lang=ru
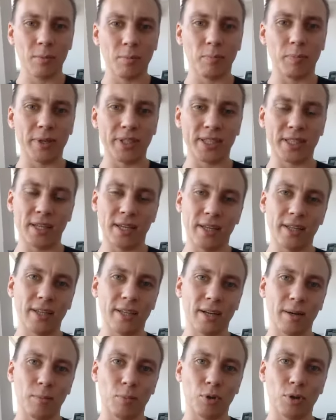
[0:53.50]
постоянно
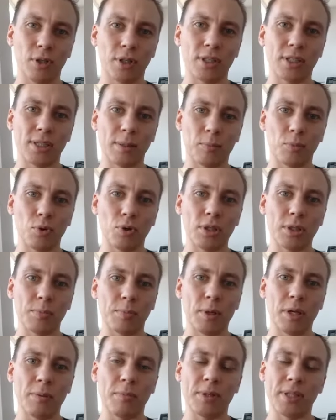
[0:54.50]
работает со мной, с
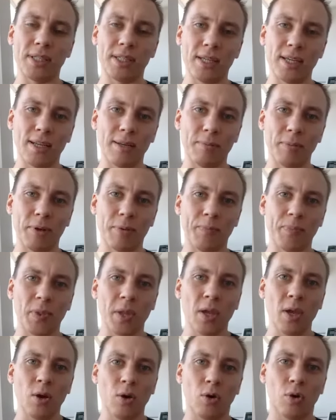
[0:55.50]
моими целями.
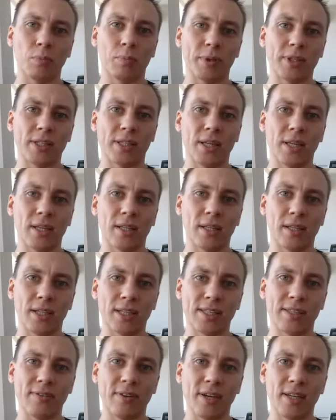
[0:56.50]
Он постоянно на
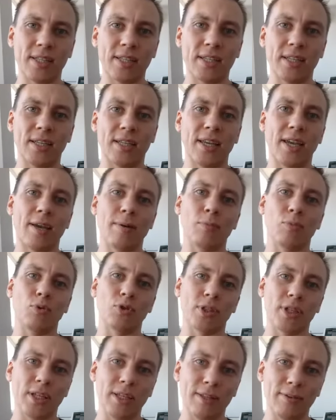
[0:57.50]
связи, я ему
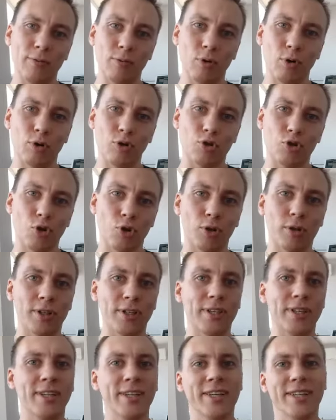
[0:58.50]
скидываю
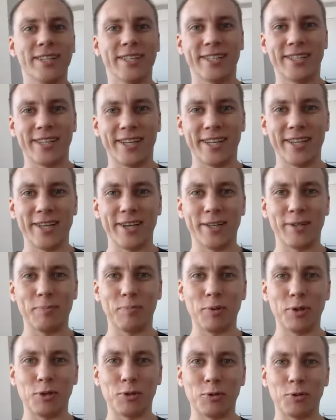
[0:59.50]
отчеты, за
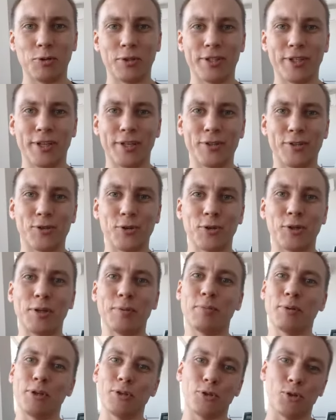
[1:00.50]
неотписку, за отчеты
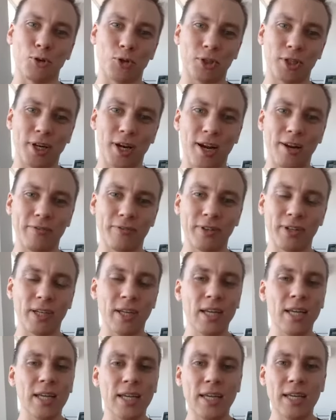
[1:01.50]
плачу штрафы.
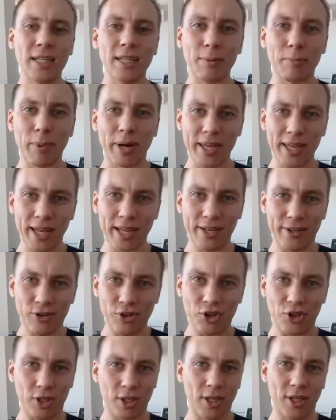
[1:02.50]
И это моя
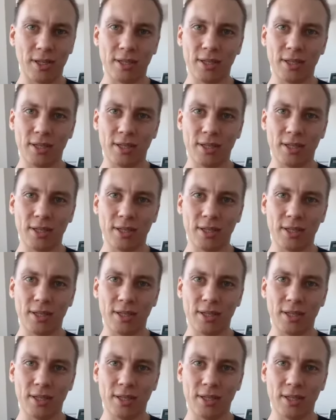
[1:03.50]
личная